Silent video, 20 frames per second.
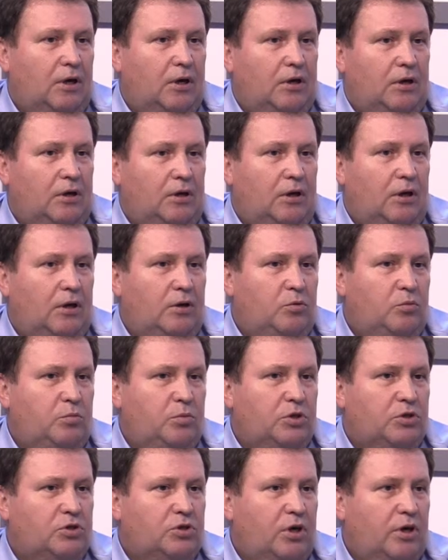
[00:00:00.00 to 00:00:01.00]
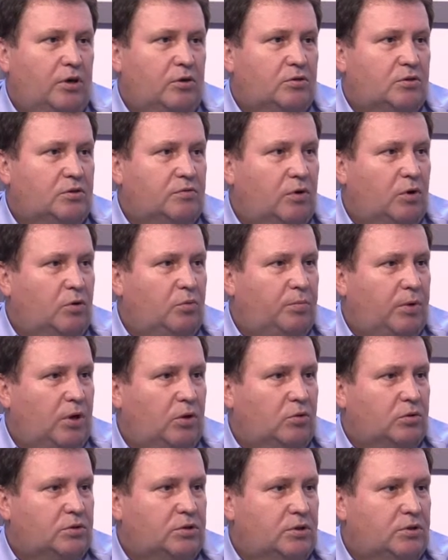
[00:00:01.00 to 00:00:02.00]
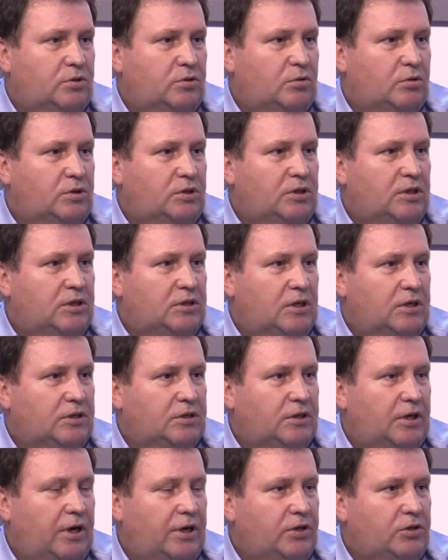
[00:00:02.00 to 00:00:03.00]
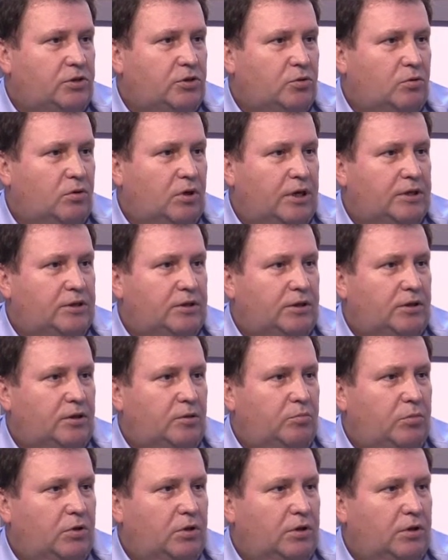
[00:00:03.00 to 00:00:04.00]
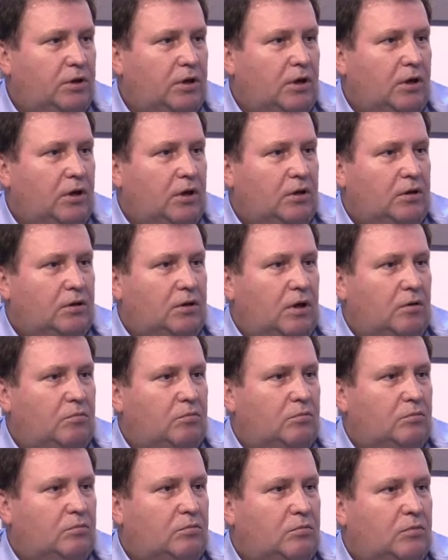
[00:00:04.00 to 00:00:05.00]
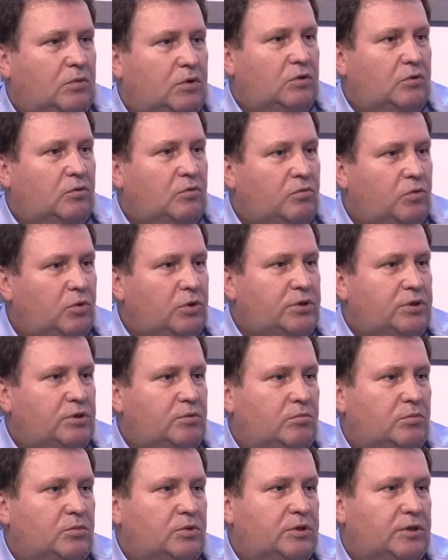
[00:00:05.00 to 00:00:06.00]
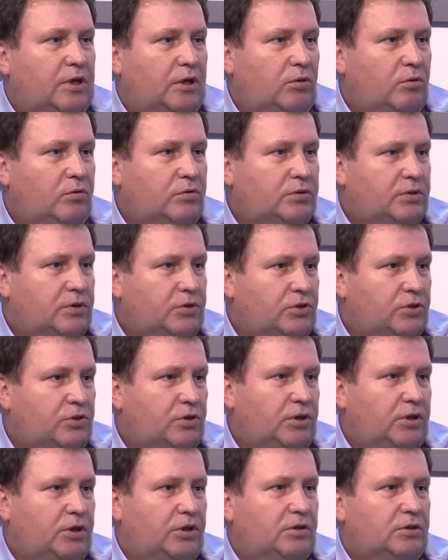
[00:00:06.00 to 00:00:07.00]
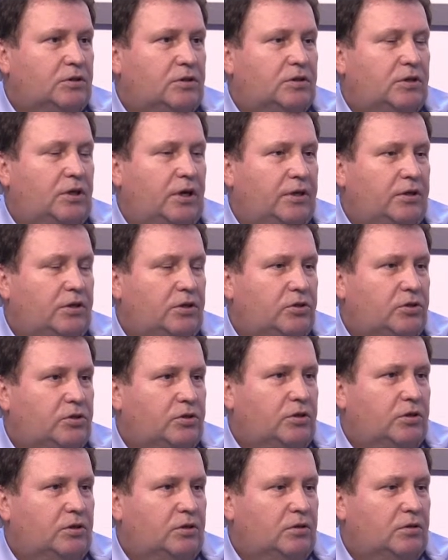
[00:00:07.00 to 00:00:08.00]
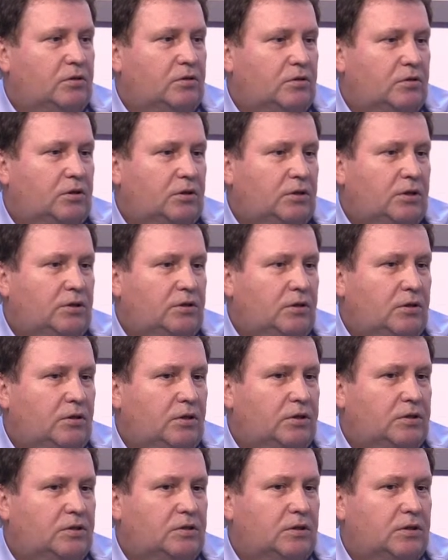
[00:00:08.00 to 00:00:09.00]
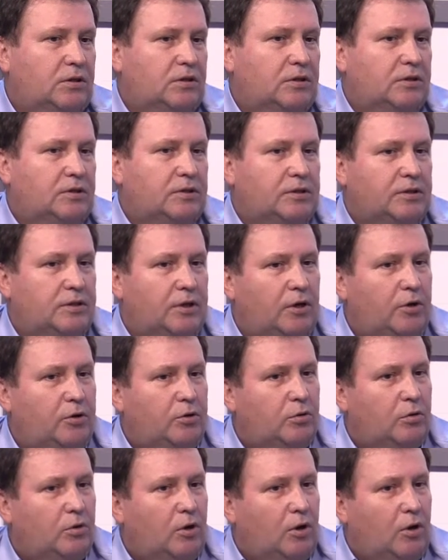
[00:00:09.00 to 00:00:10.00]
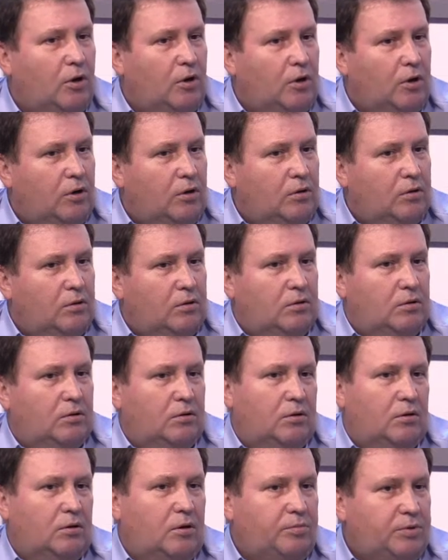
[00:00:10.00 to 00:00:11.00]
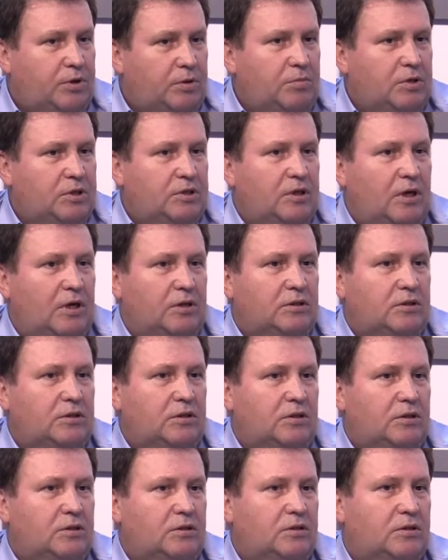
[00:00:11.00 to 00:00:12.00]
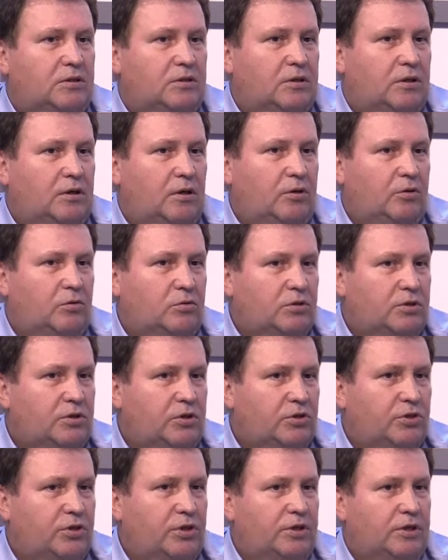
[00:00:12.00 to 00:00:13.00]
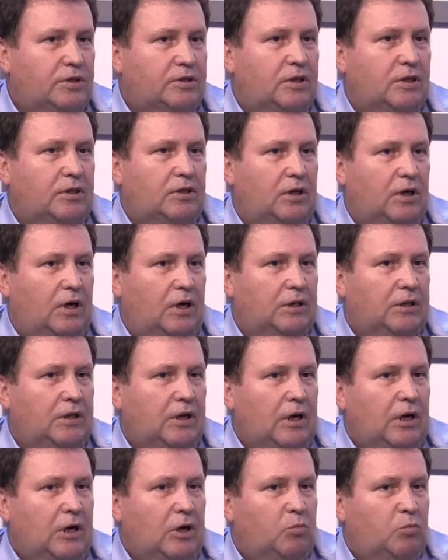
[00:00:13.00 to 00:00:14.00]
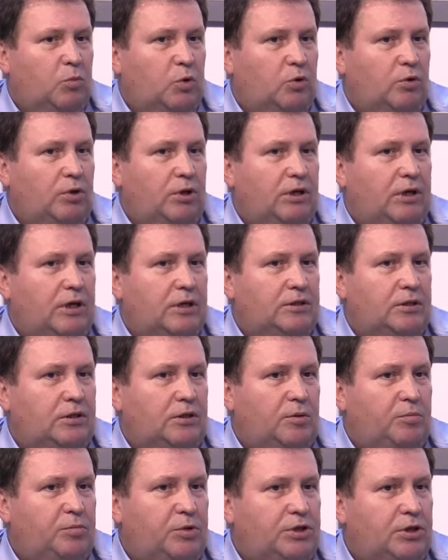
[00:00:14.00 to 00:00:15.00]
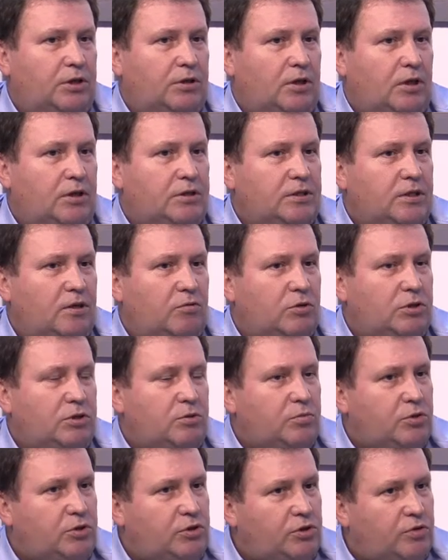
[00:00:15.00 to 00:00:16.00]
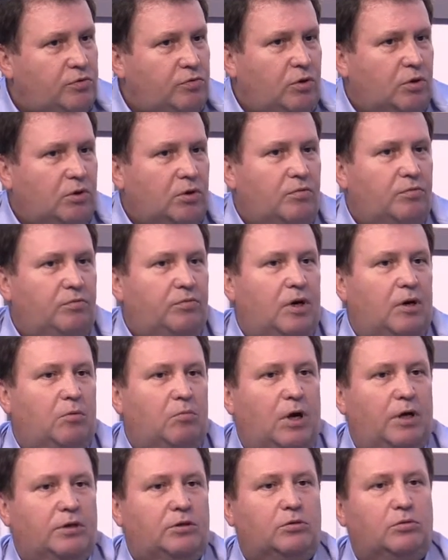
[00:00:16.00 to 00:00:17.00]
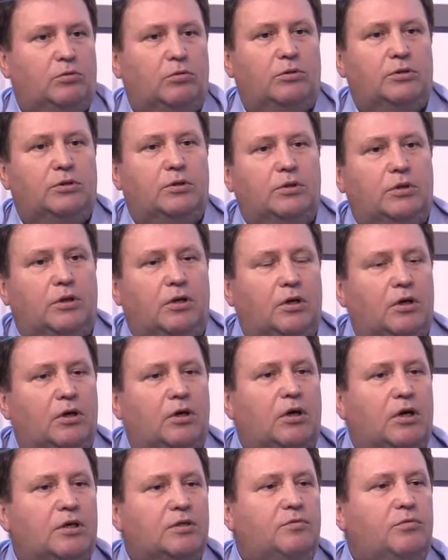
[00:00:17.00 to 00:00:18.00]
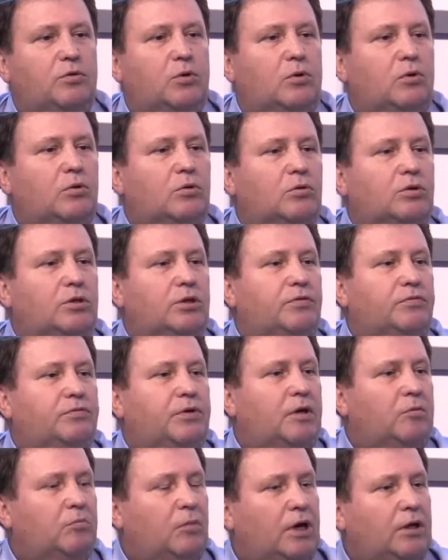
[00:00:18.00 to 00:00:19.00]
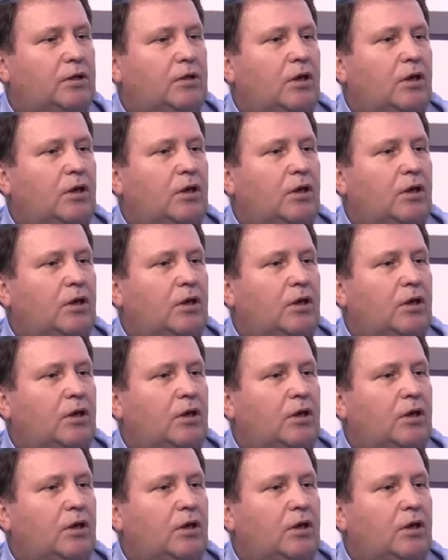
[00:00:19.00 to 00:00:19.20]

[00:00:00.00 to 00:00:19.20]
или уменьшают свою полосность. То есть, если страничку газеты было там 8, становится 4 странички. Это делается с целью Э, оптимизации с целью снижения затрат. Многие газеты печатались на 84-м формате, то есть это развернутый формат,